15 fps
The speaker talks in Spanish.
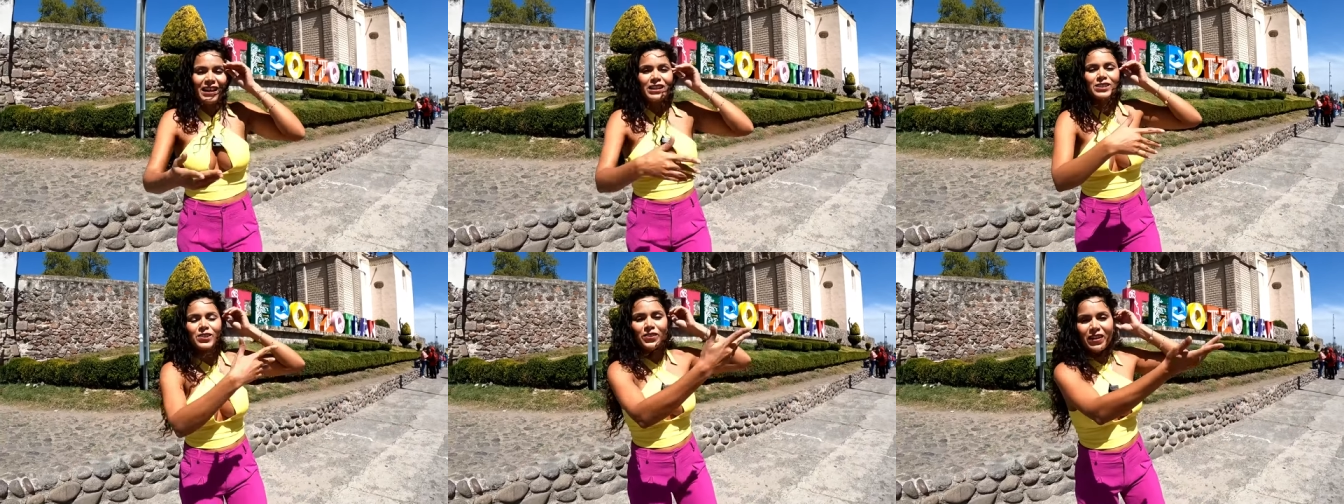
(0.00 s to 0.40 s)

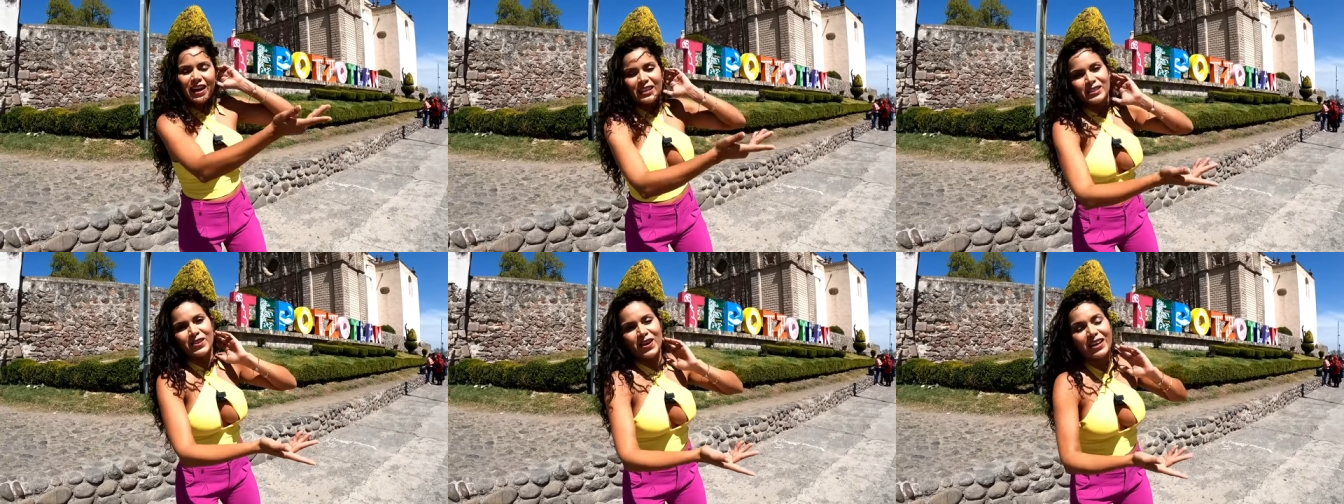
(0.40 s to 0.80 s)
del sur
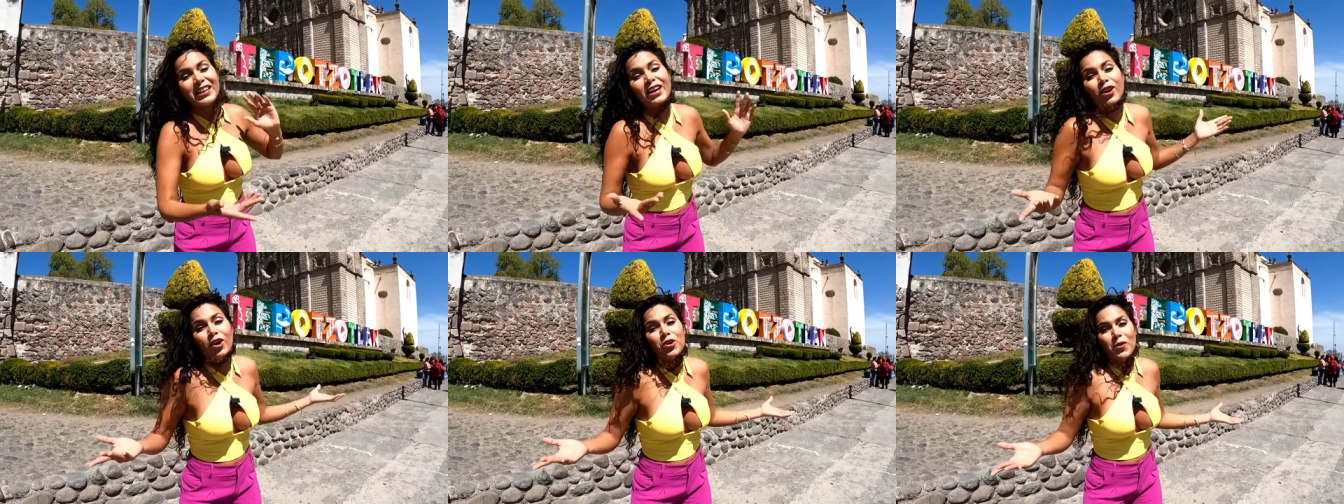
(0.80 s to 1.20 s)
de la
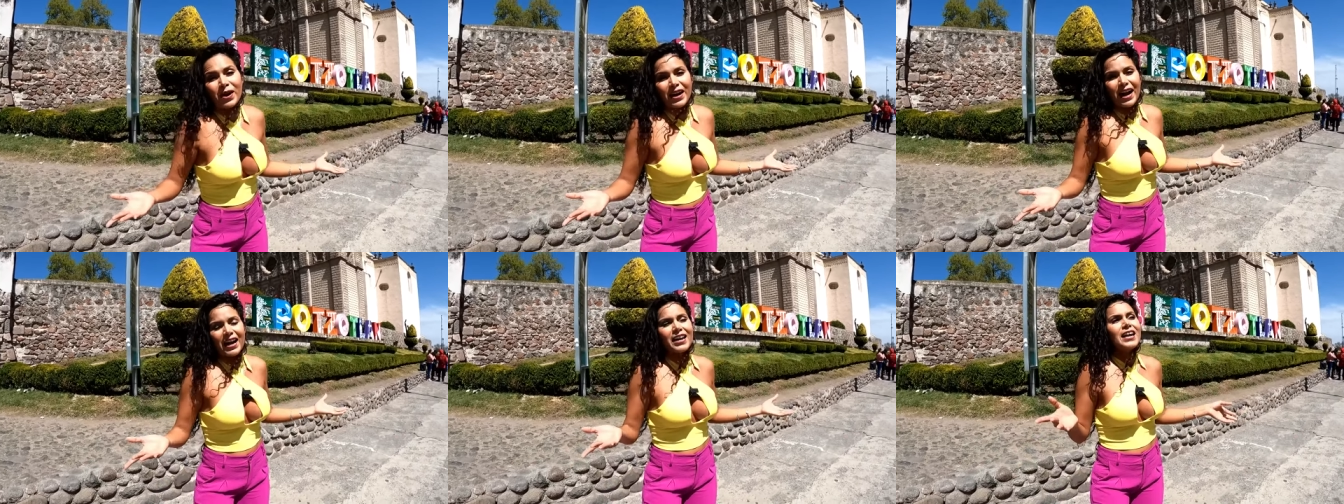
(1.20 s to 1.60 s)
ciudad de
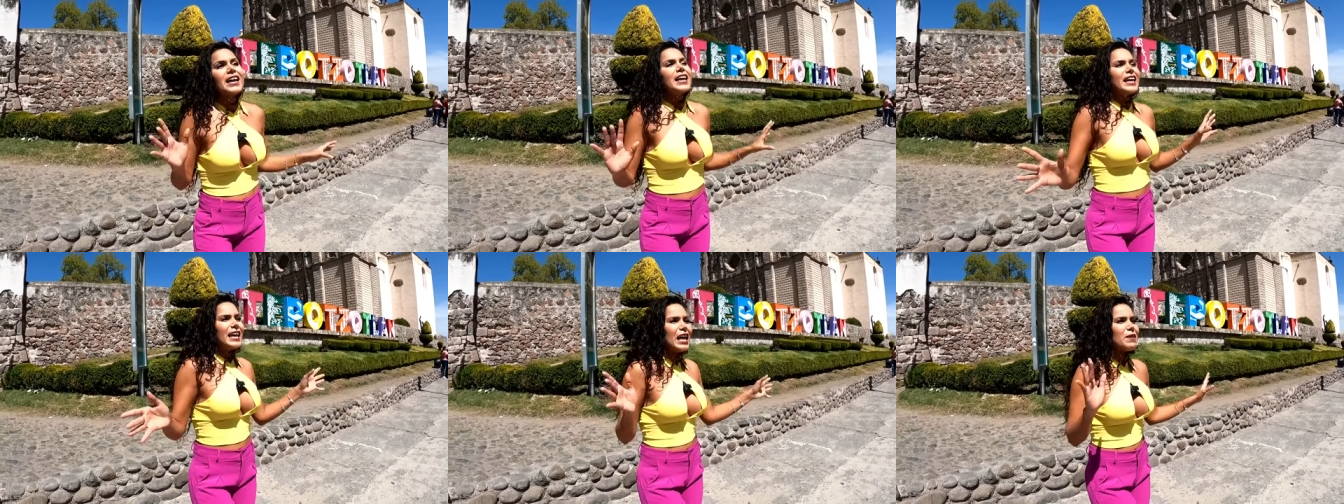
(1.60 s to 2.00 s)
Coyoacán
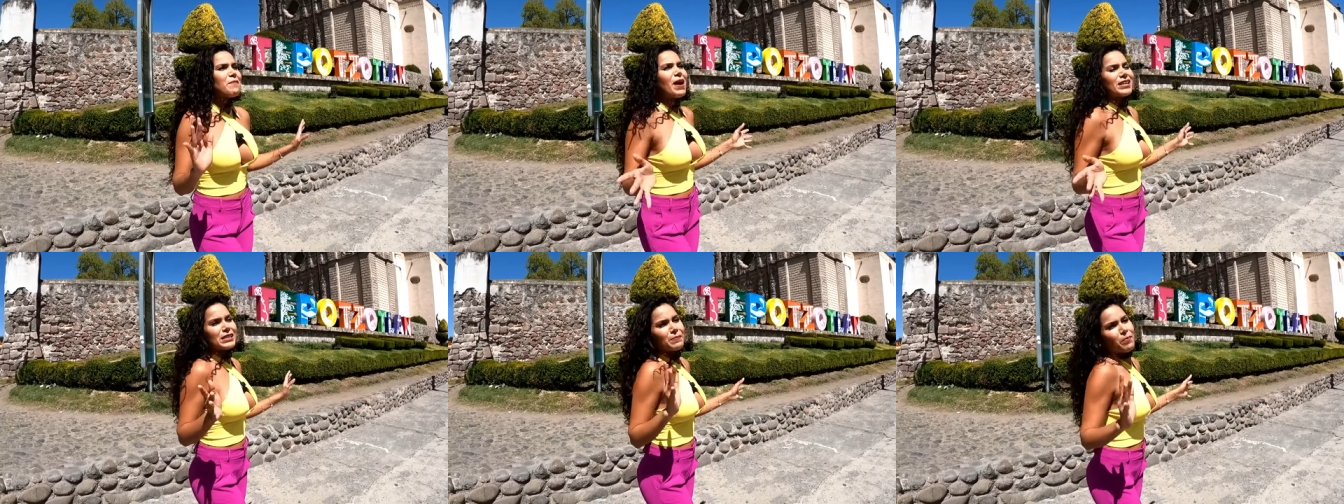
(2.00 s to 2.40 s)

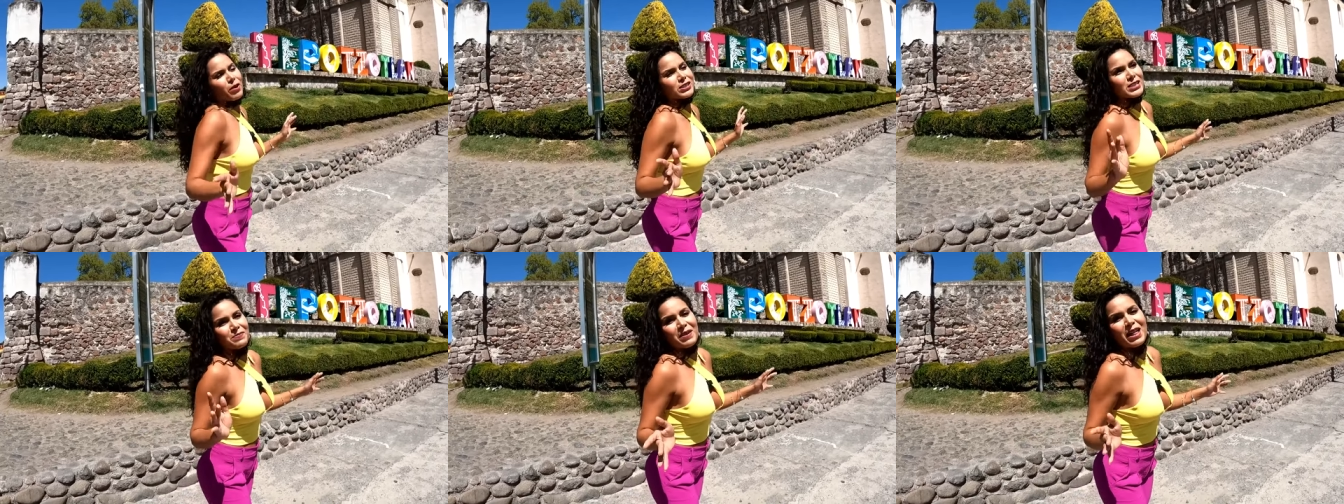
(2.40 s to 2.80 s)
y me hice
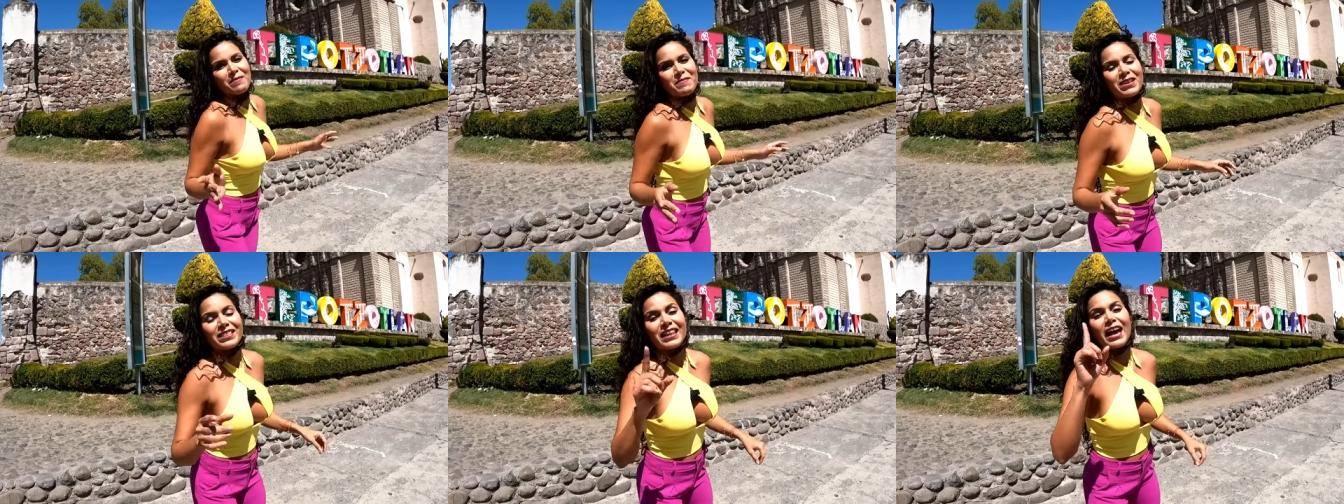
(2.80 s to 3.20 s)

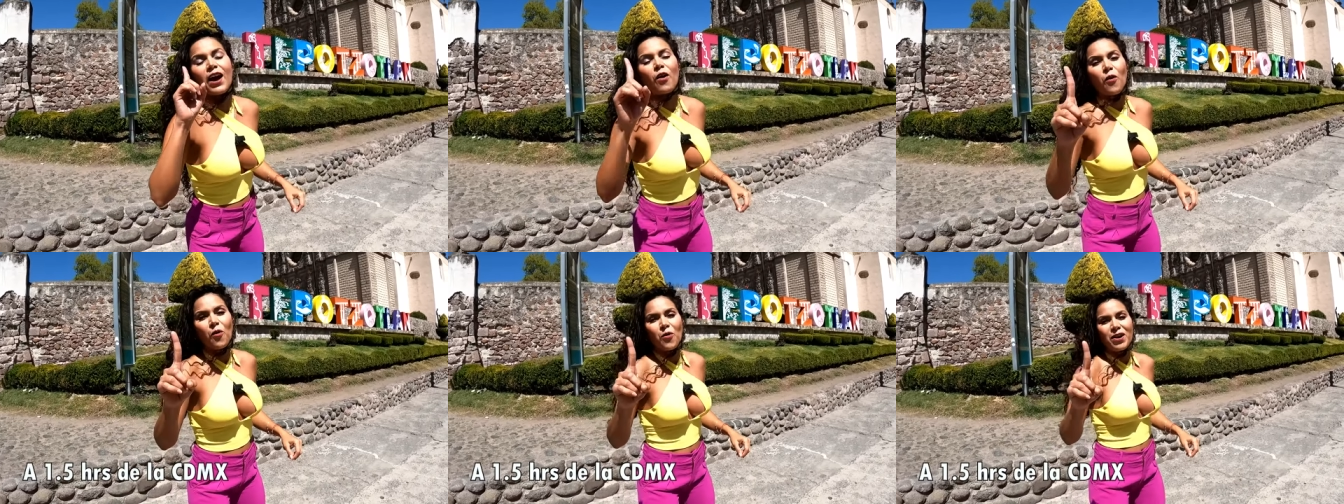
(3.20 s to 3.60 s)
aproximadamente